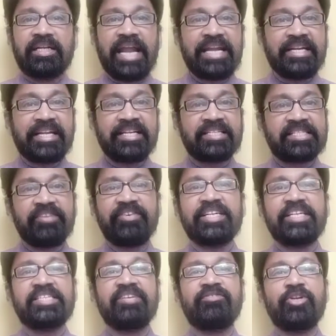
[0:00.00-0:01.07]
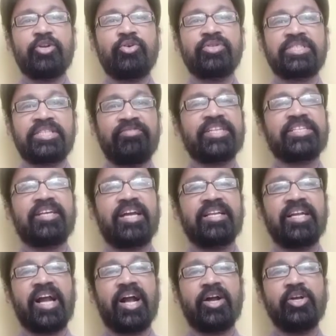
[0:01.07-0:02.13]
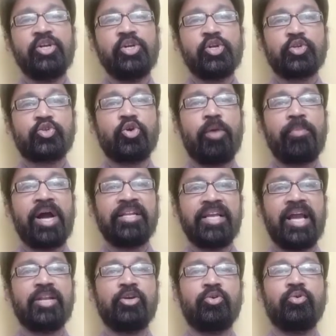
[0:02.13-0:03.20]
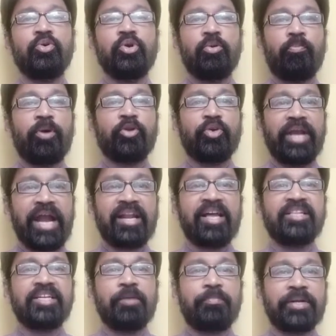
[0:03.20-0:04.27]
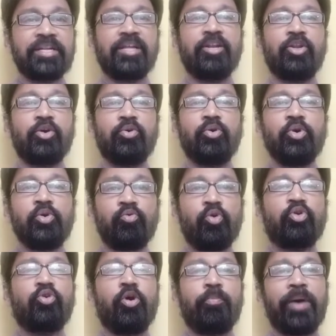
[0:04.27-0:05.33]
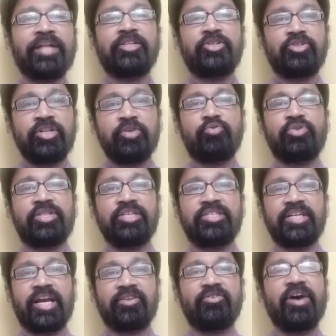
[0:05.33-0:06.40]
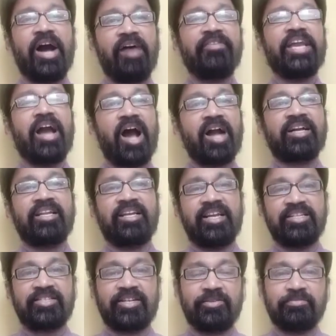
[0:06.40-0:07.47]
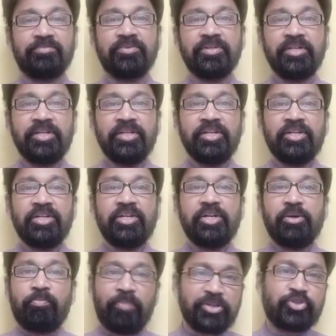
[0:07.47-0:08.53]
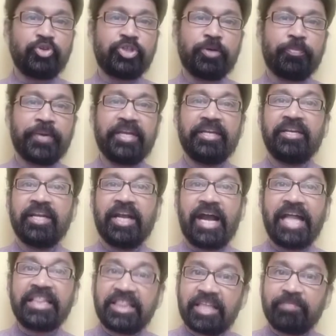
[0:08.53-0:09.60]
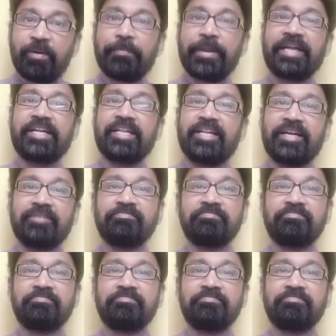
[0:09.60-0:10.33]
నైన్టీన్ సెవెంటీ సెవెన్లో చివరిసారిగా సోమాలియాలో మరో ఏడాదికి బ్రిటన్లో ఒక్కో బాధితుడిని గుర్తించారు అవే ఆఖరి కేసులు మసూచిపై అంతిమ ప్రకటన